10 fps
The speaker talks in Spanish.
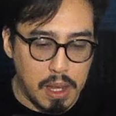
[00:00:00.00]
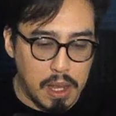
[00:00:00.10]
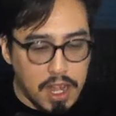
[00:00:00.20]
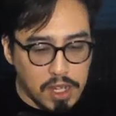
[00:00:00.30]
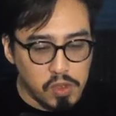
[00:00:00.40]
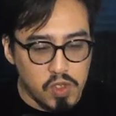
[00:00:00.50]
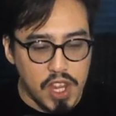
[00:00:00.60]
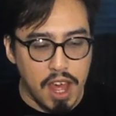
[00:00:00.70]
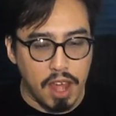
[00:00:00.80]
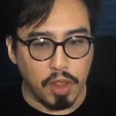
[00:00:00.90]

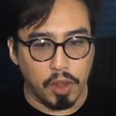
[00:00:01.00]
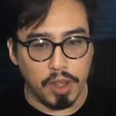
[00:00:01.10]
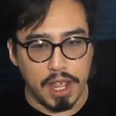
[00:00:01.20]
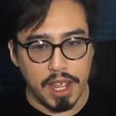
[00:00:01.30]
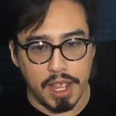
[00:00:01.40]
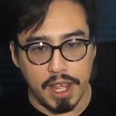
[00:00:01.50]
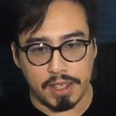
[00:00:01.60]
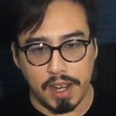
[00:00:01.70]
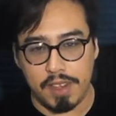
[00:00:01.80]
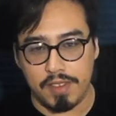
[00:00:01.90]
anunciado eh, a
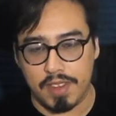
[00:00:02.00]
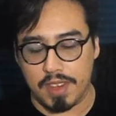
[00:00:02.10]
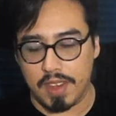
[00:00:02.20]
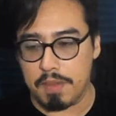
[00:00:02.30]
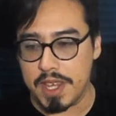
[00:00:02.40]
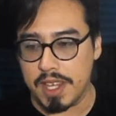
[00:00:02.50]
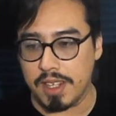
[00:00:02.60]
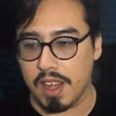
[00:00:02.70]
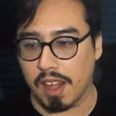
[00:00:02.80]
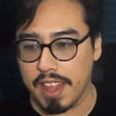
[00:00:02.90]
través de mis
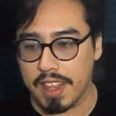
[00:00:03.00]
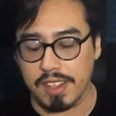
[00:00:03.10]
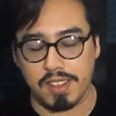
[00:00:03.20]
redes,